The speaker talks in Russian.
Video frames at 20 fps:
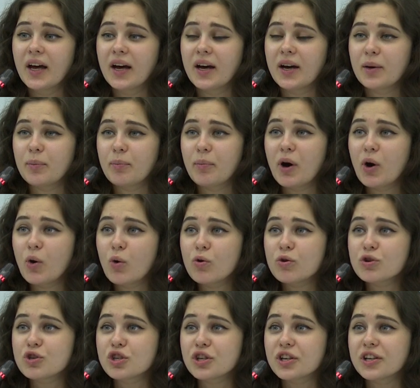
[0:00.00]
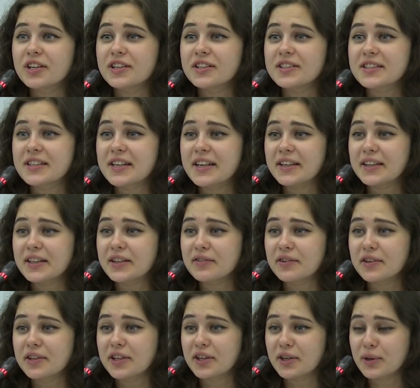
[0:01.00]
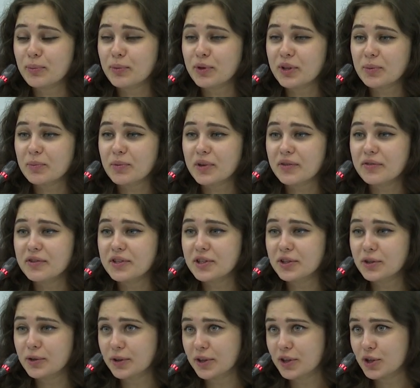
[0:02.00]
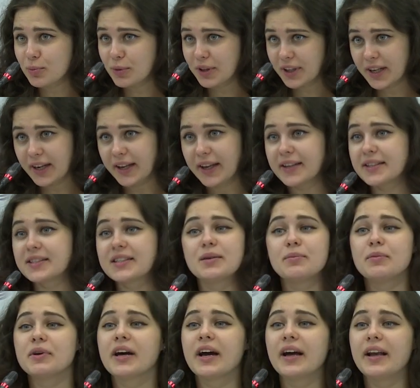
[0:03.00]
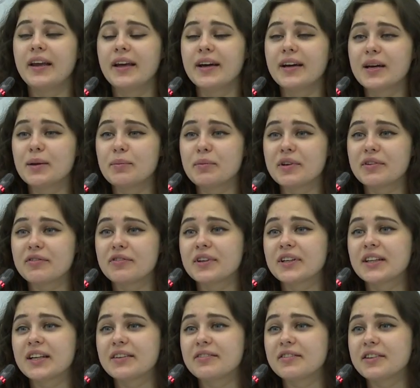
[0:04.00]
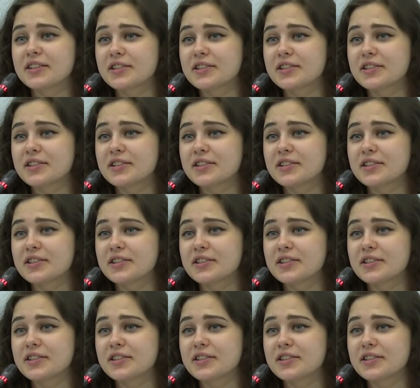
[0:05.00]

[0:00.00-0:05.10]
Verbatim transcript: А похожее исследование было проведено нашими итальянскими коллегами во главе